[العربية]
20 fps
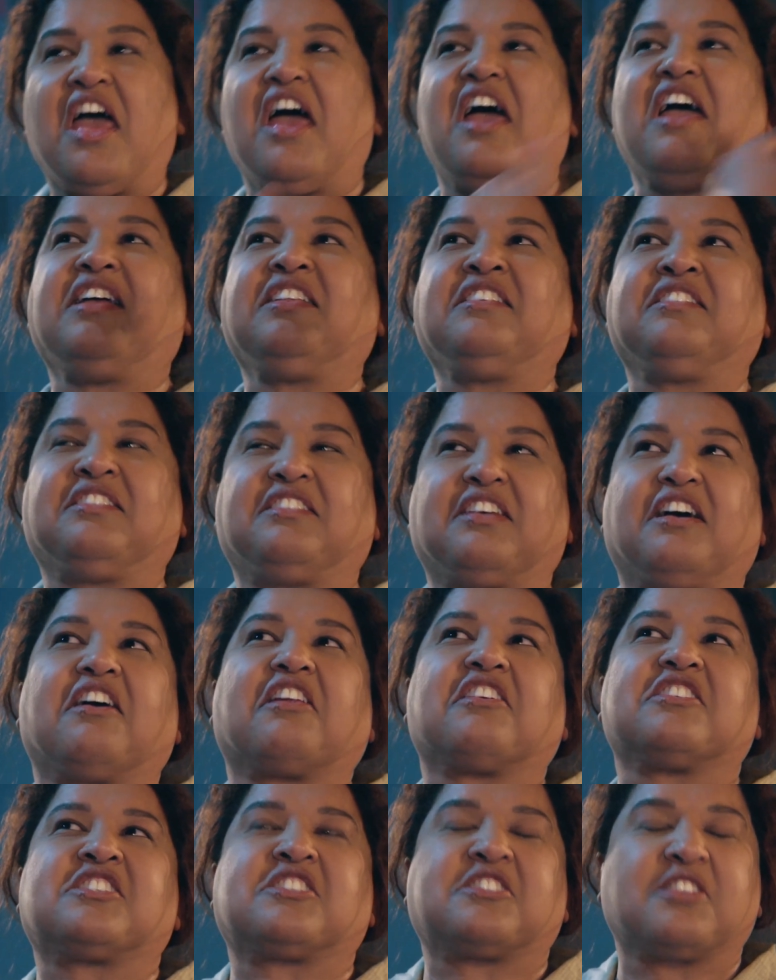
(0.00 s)
هند
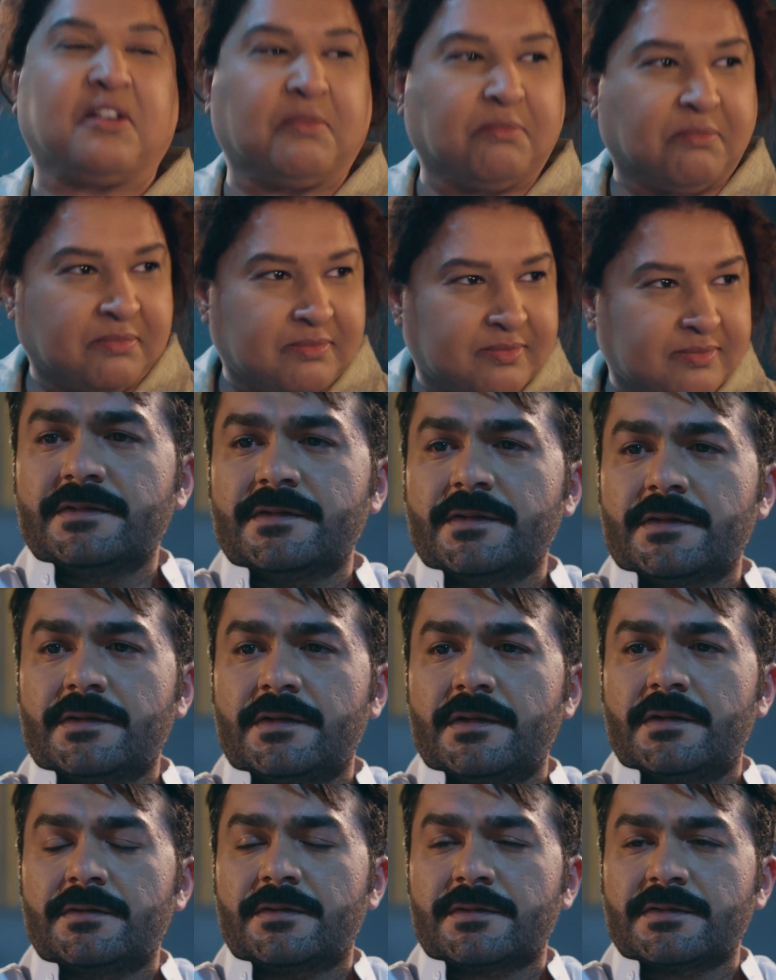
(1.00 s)
رستم متى
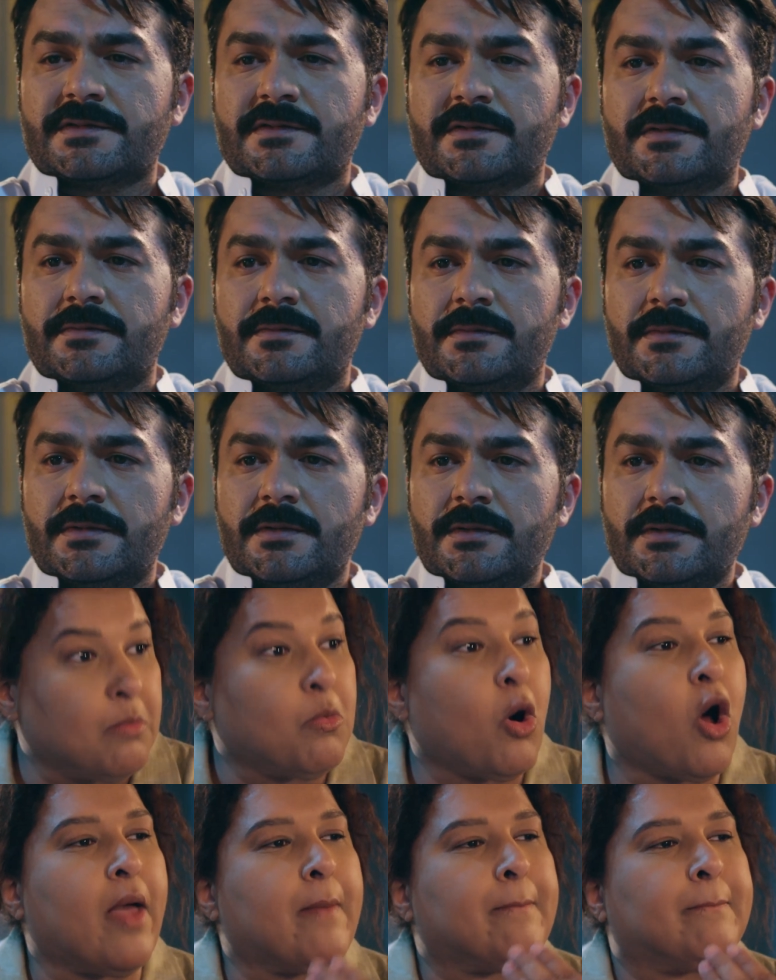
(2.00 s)
صرتي هند رستم
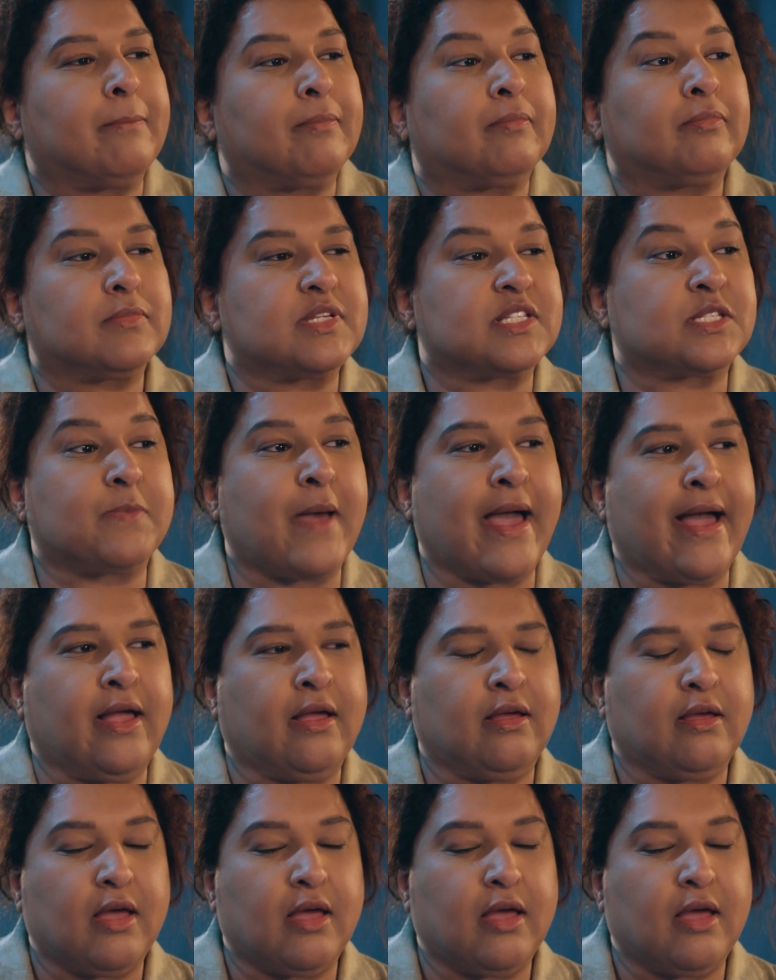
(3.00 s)
المهم اسمع